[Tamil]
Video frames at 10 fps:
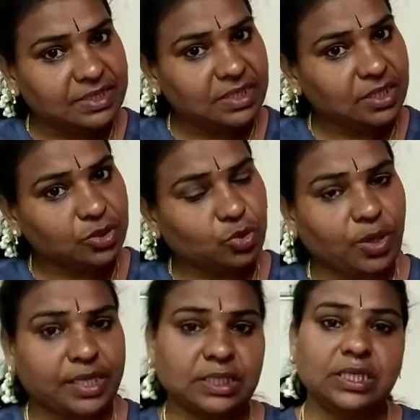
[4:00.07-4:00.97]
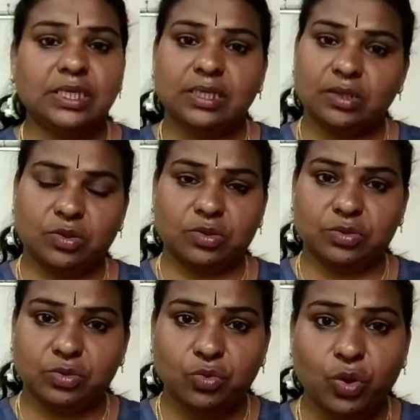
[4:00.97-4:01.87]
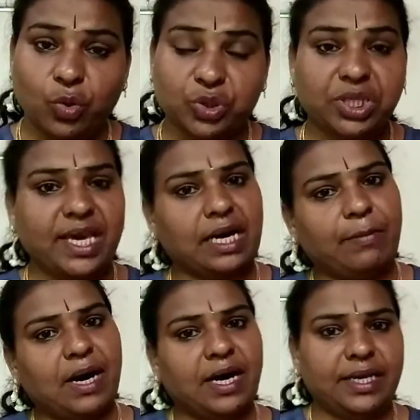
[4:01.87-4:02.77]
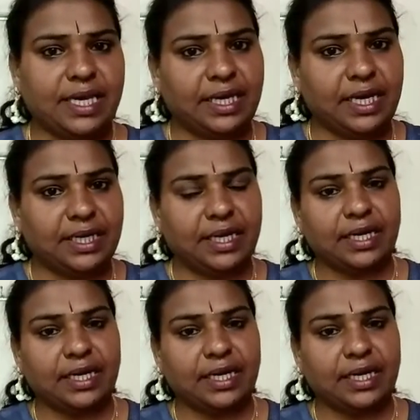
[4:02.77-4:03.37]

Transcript: வந்து தொடர்ந்து ஒரு கொத்தி இயக்கமாக இயங்கிட்டு